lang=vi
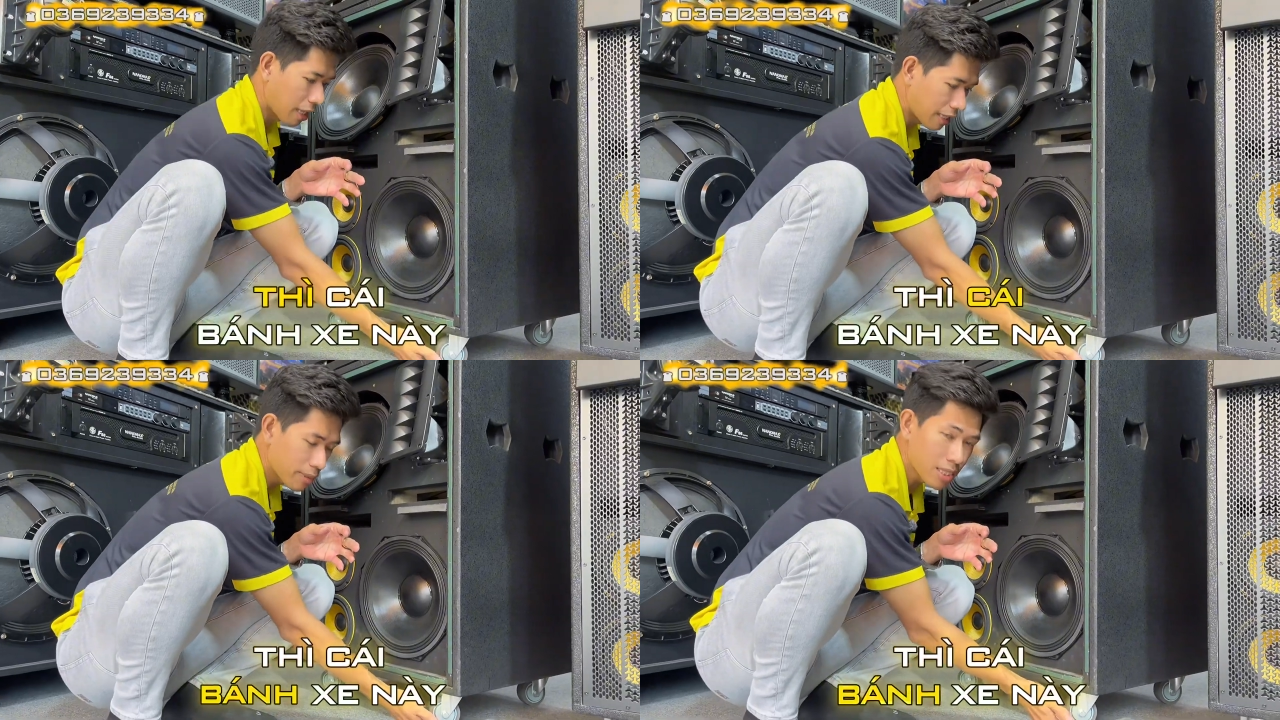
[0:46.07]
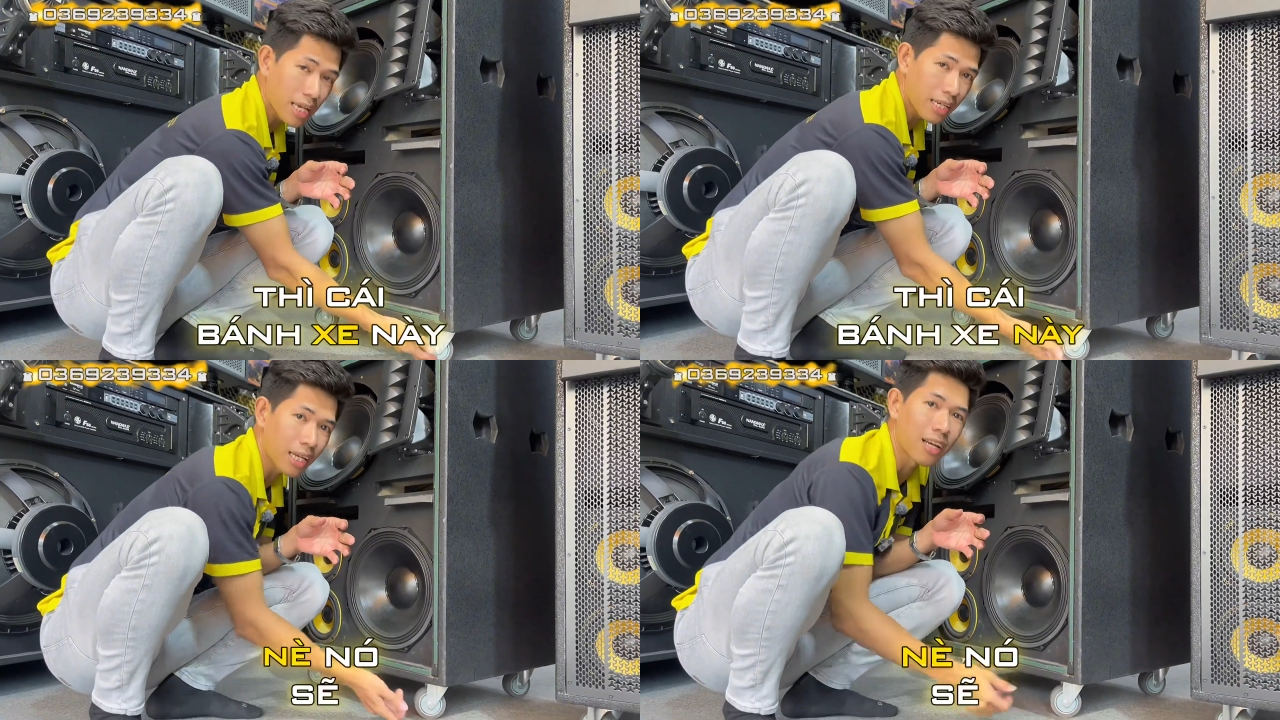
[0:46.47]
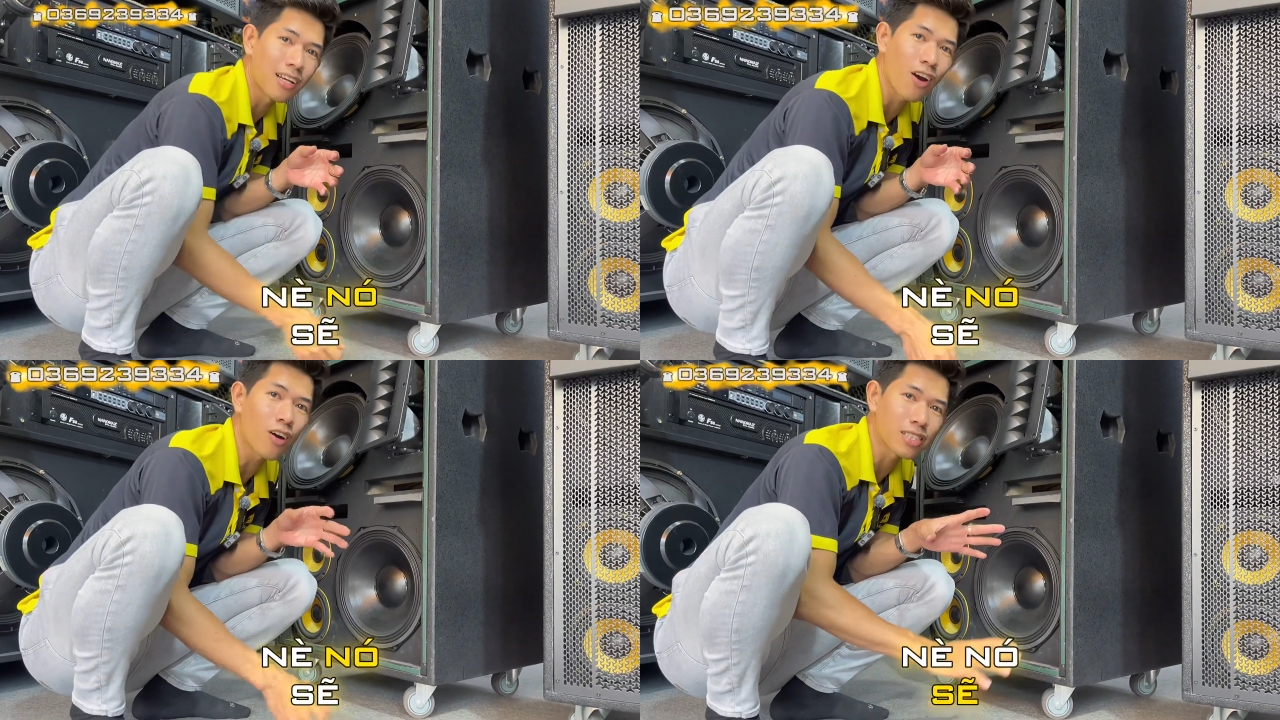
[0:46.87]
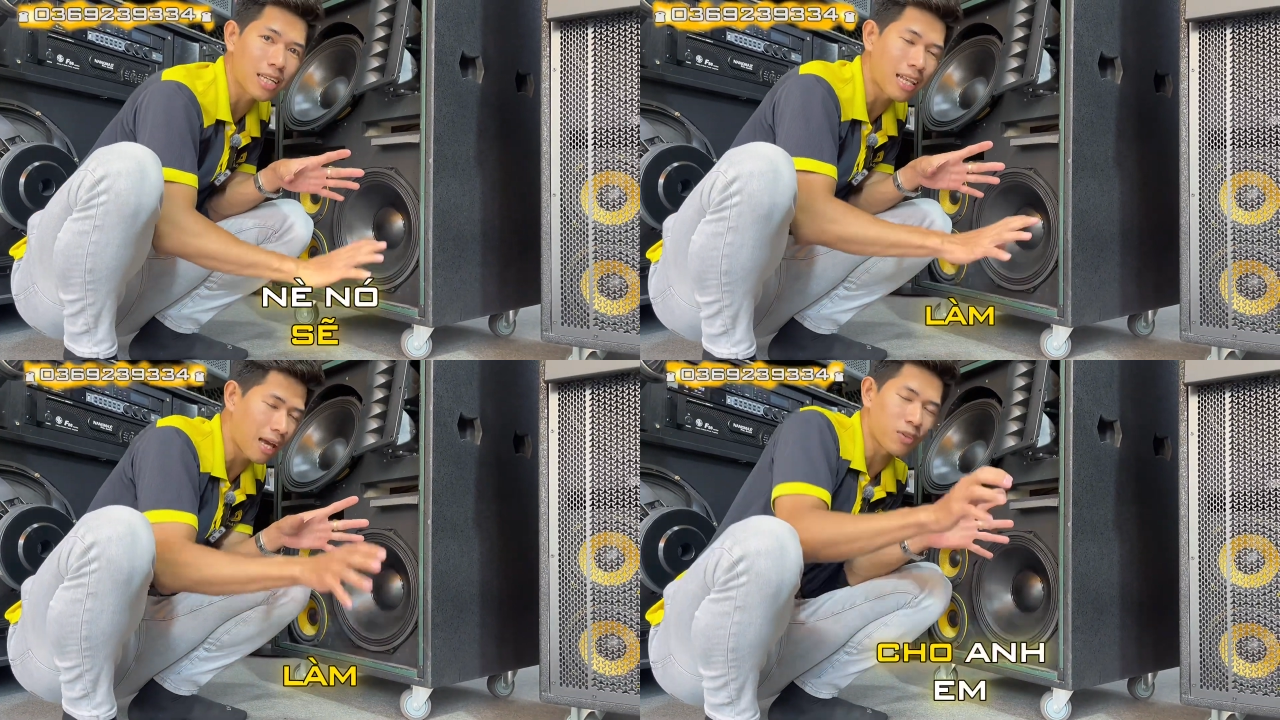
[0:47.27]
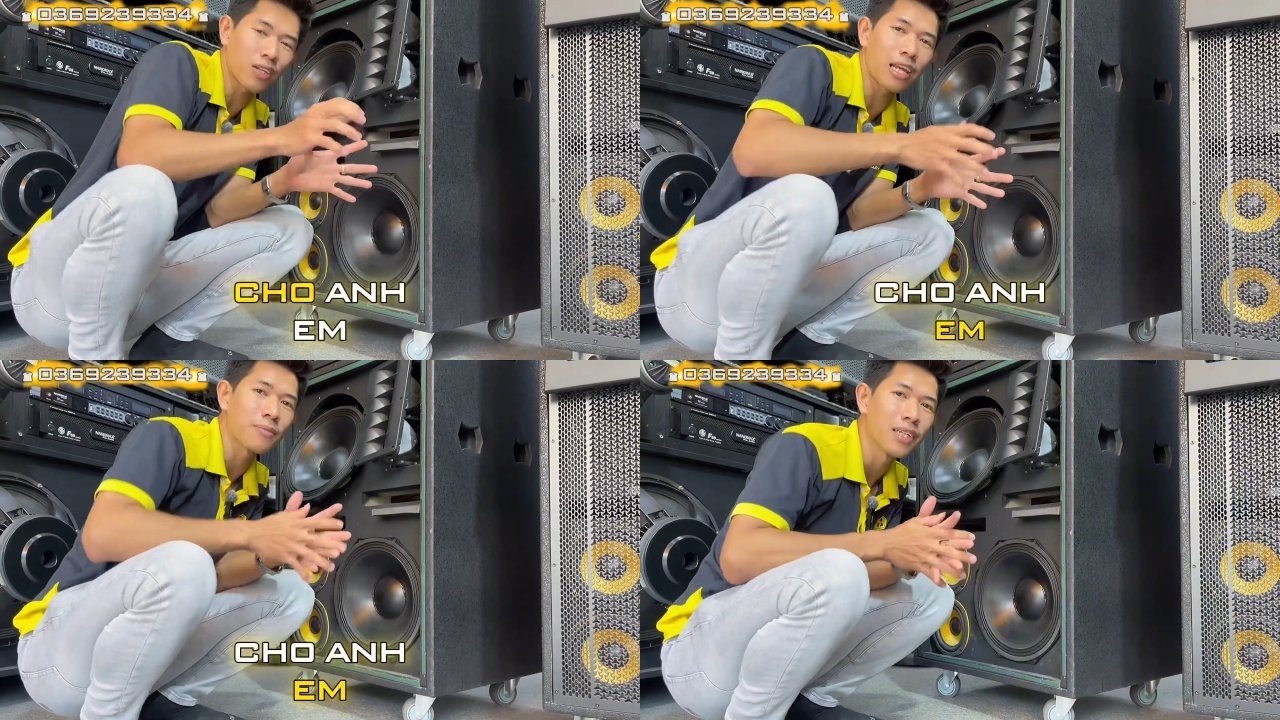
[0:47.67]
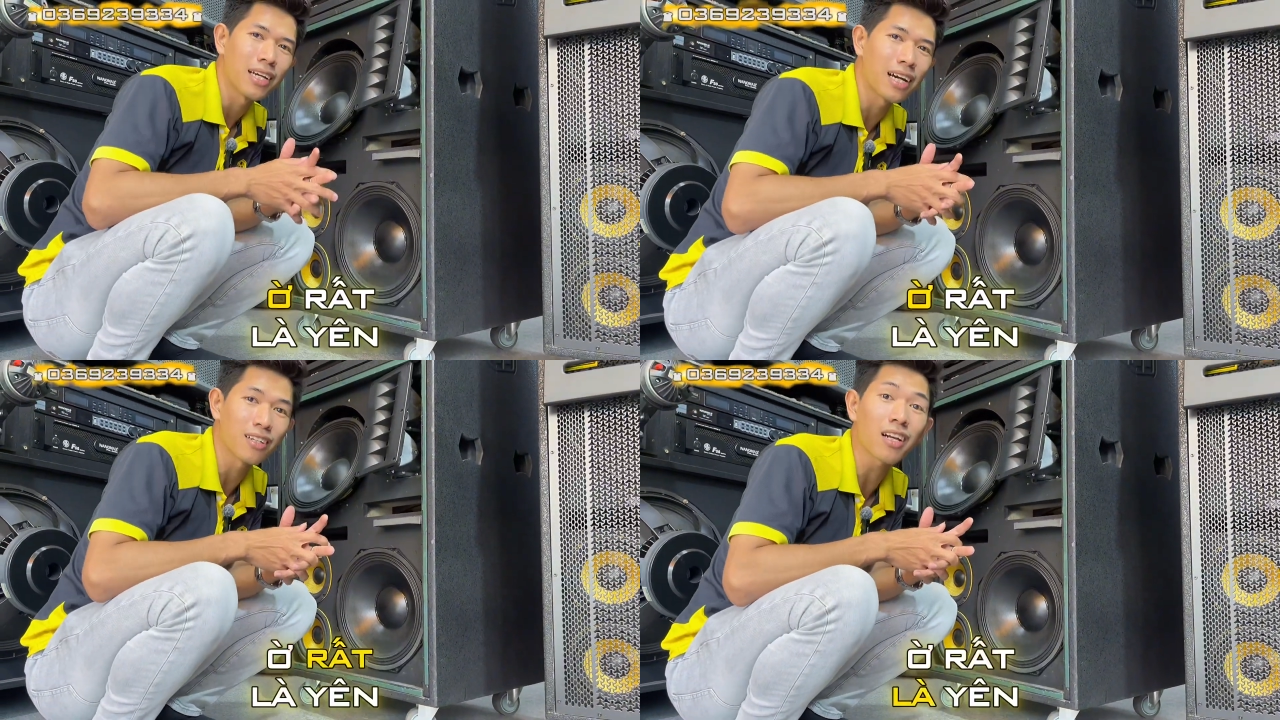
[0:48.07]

thì cái bánh xe này nè nó sẽ làm cho anh em à,